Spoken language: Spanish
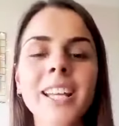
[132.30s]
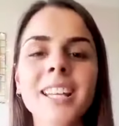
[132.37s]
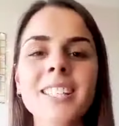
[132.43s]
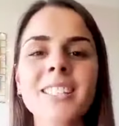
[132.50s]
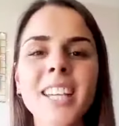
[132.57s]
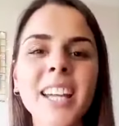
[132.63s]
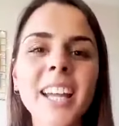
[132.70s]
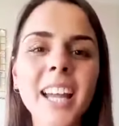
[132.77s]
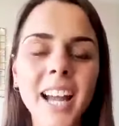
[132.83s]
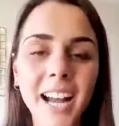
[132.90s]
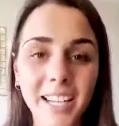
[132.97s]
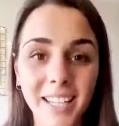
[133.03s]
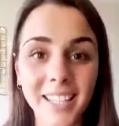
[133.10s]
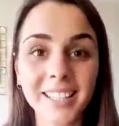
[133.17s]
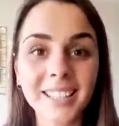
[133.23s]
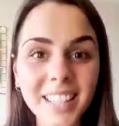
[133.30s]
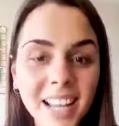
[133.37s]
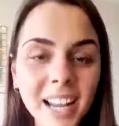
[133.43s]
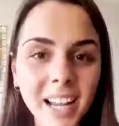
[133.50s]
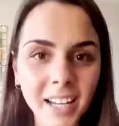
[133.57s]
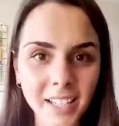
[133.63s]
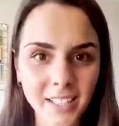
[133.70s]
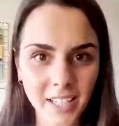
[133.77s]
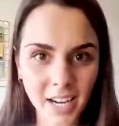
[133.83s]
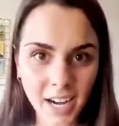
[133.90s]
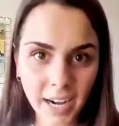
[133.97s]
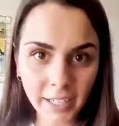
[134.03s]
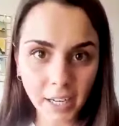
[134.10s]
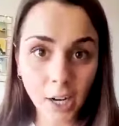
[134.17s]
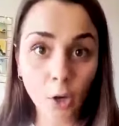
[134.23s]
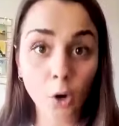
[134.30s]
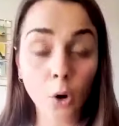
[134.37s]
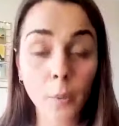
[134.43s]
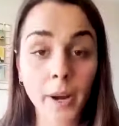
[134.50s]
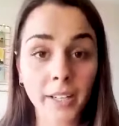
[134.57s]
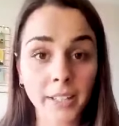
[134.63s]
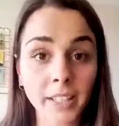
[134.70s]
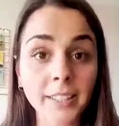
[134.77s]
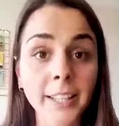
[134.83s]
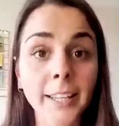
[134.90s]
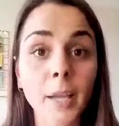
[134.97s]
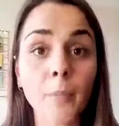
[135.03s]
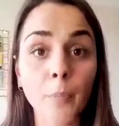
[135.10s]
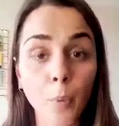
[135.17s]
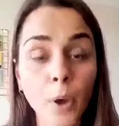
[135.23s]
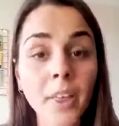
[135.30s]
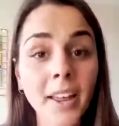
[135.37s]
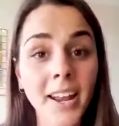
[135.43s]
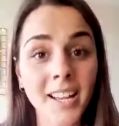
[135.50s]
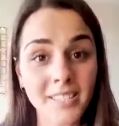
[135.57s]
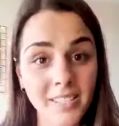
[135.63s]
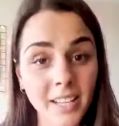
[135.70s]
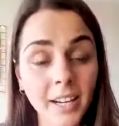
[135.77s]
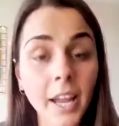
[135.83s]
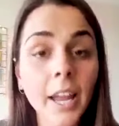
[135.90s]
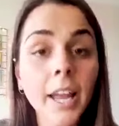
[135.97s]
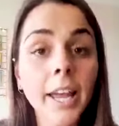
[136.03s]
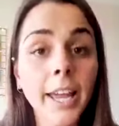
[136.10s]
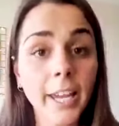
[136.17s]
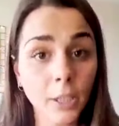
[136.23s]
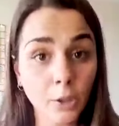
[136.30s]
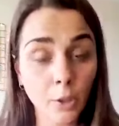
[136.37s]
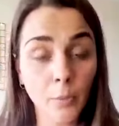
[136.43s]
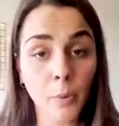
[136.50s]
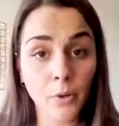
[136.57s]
que llegue a quien tenga que llegar, a los gobernantes que puedan hacer esto